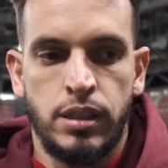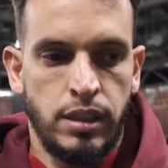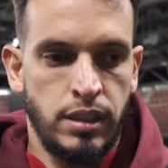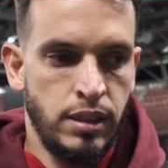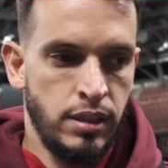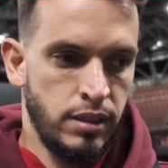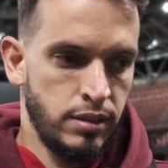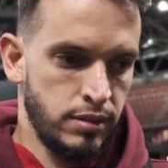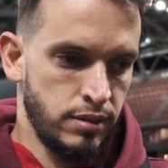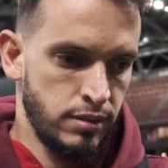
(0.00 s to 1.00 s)
И,
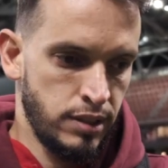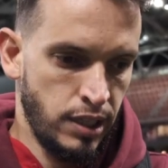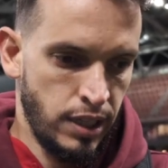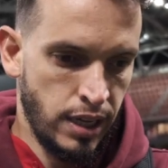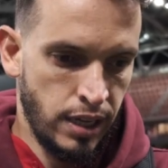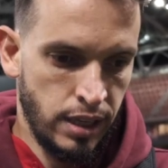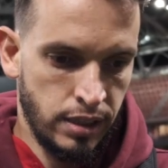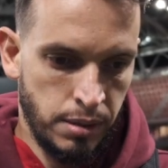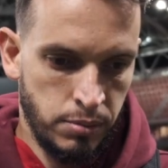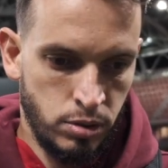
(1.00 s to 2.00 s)
и как я
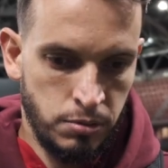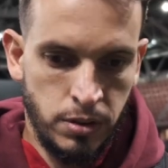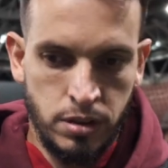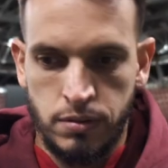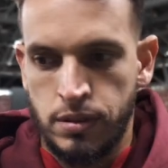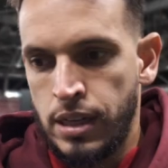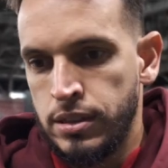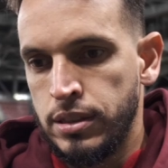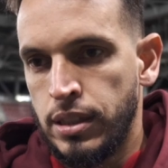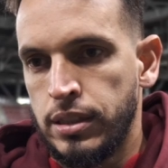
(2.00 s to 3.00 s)
там все вижу
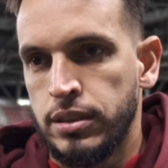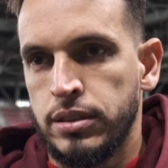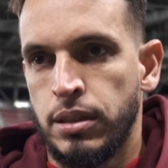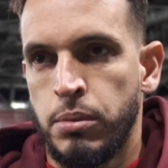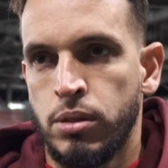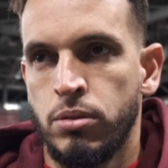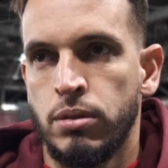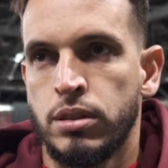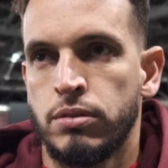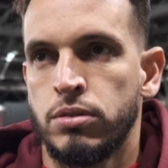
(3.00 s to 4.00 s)
сзади, да, я могу
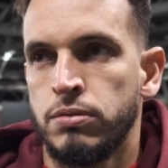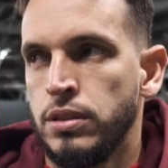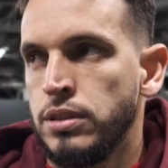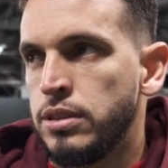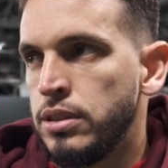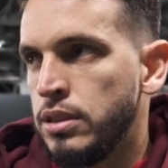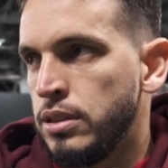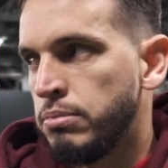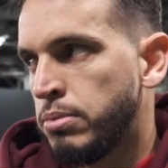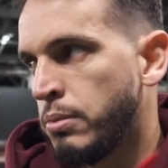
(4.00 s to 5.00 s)
это все видеть
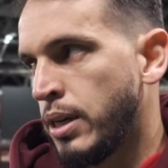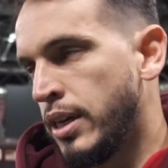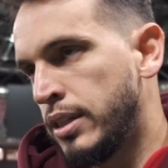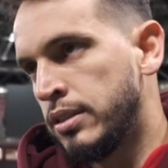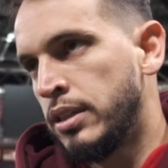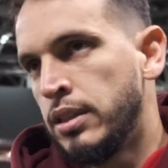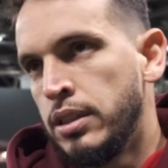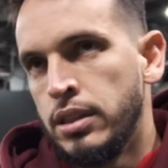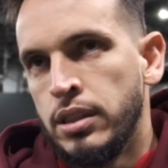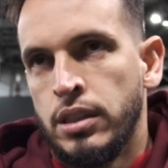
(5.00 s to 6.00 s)
и помогать
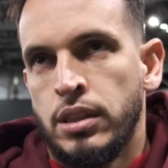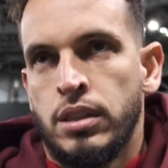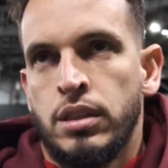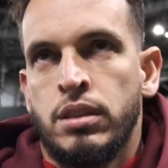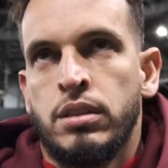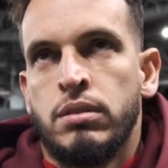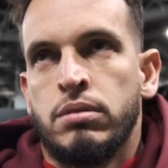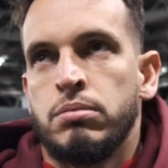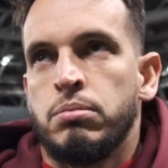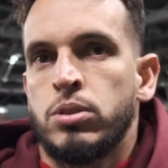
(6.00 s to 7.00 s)

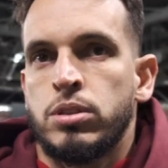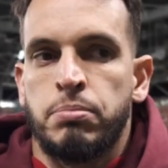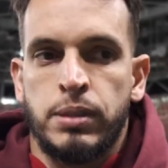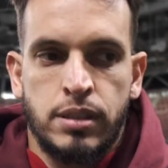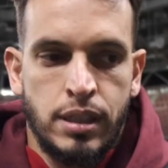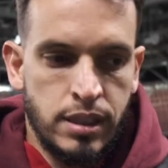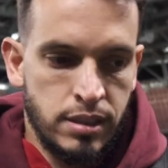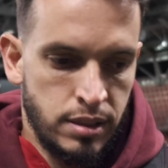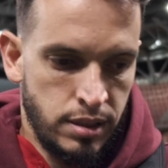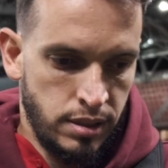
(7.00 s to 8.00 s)
больше
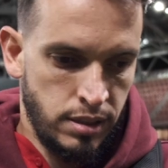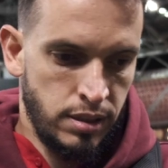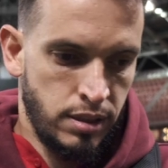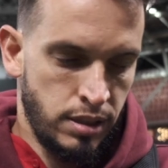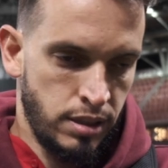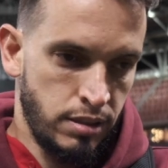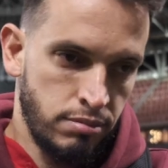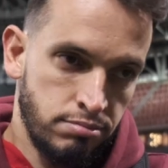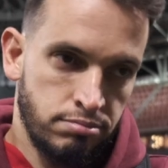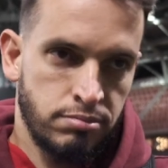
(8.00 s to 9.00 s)
подсказ. И
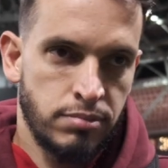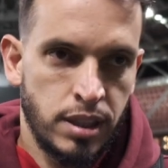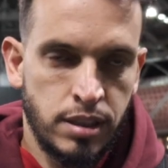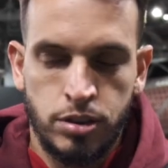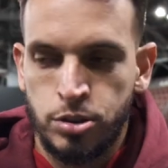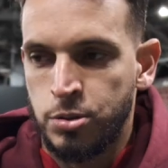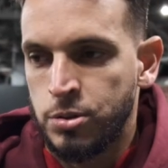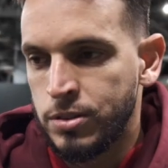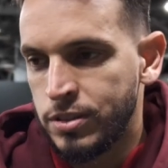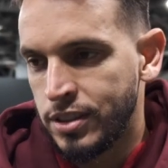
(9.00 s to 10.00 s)
надеюсь,
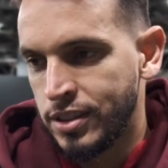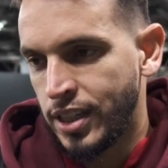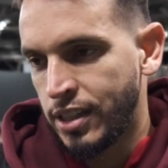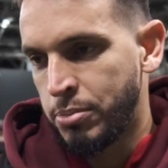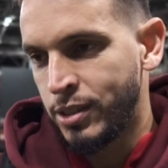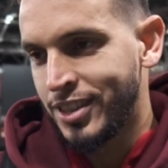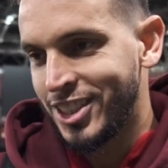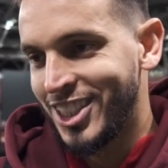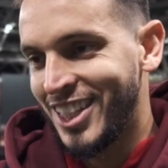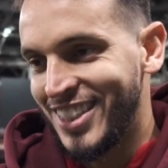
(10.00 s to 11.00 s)
что так
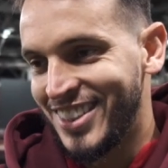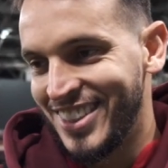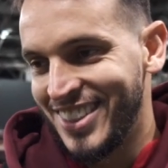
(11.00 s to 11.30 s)
продолжает.